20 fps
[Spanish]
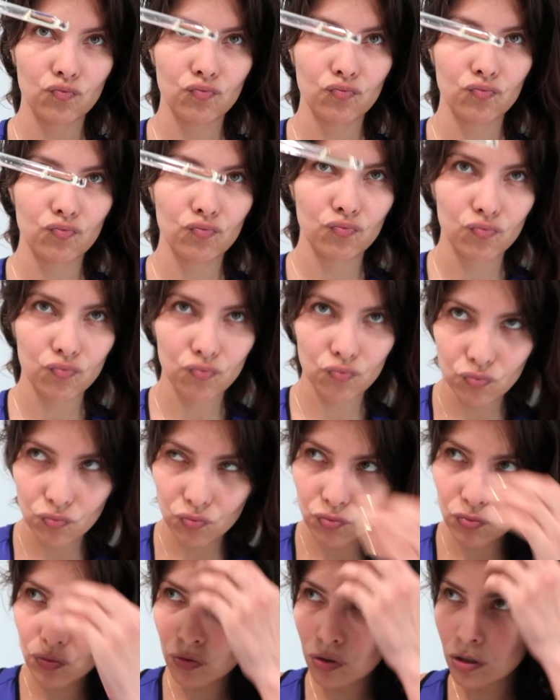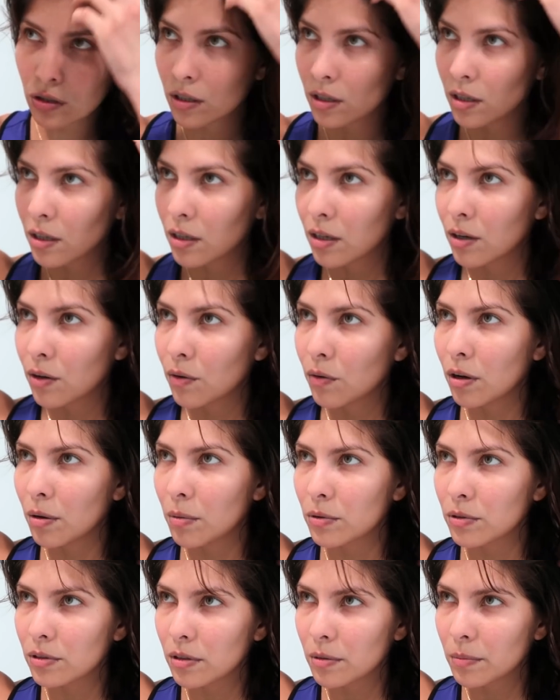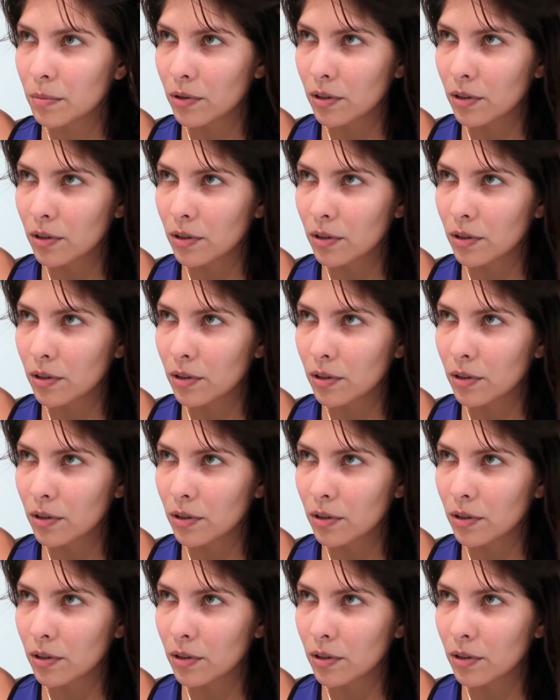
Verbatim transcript: este aceitito maravilloso es la